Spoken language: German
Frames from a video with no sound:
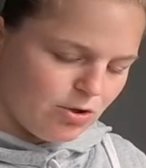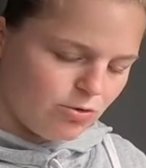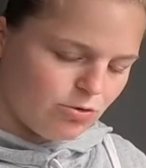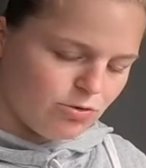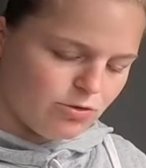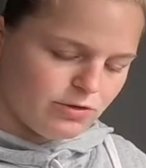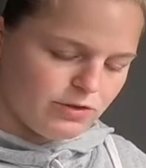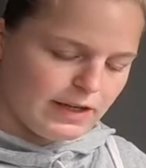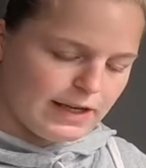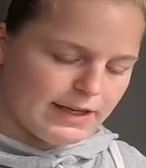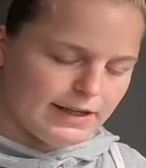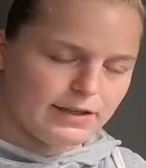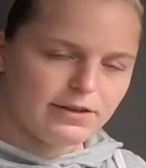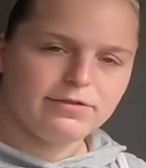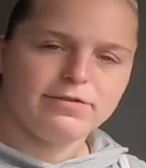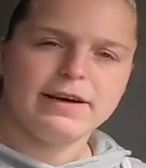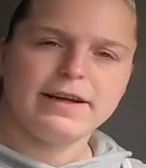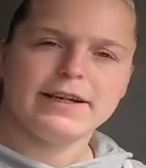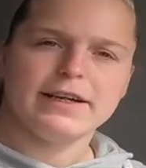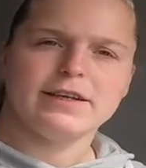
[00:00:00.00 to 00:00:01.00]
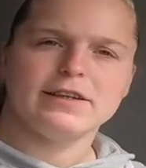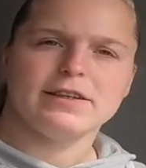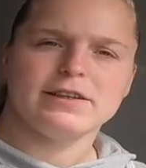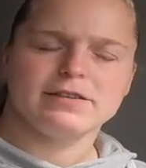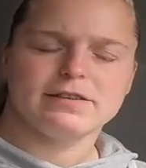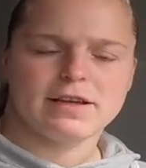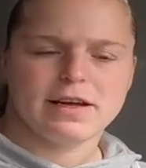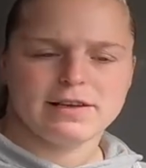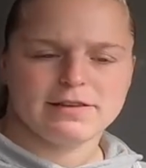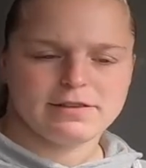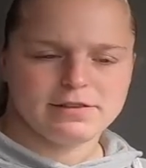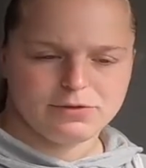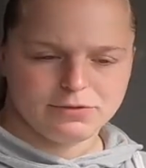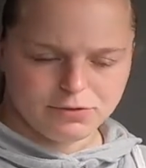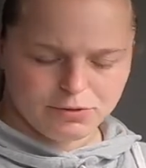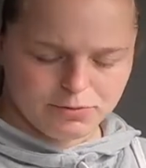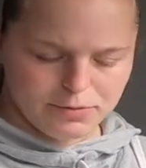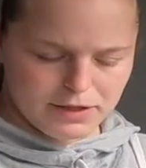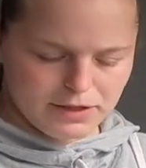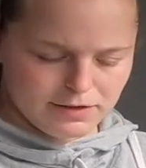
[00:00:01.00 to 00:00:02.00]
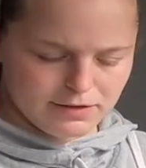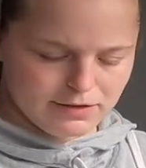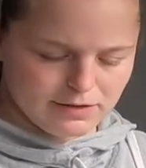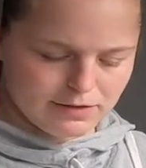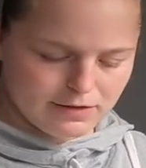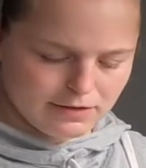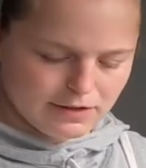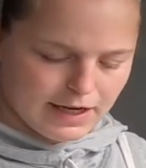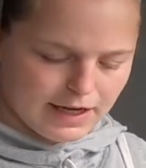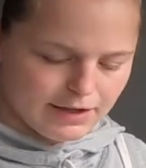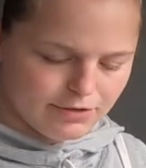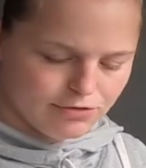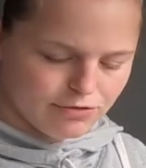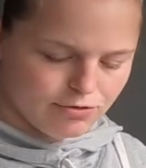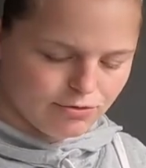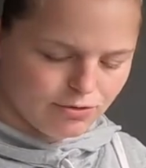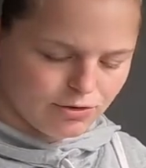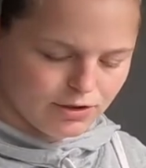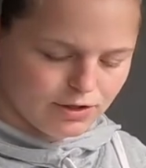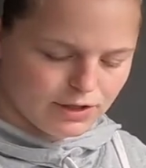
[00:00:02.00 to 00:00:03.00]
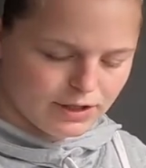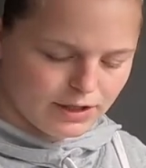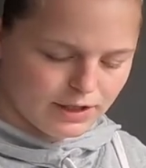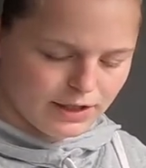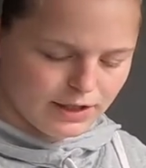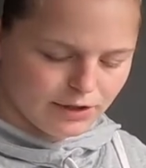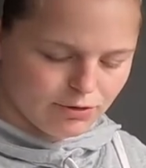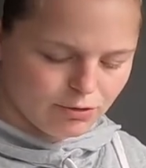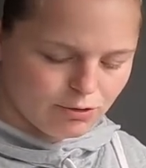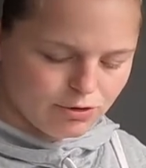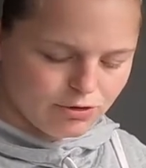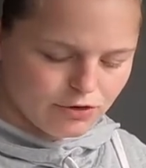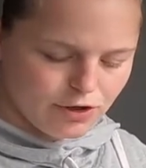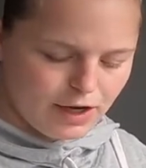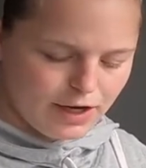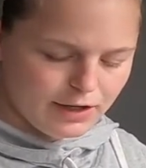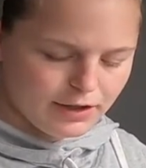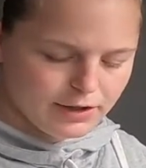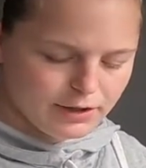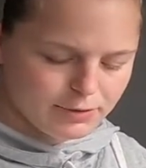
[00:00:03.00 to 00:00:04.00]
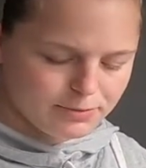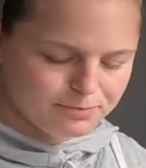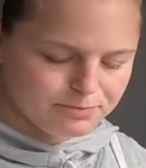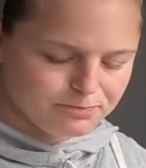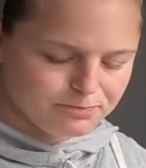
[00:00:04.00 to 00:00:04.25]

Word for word: Und dann wandert das Ganze für mindestens drei Stunden in den Kühlschrank.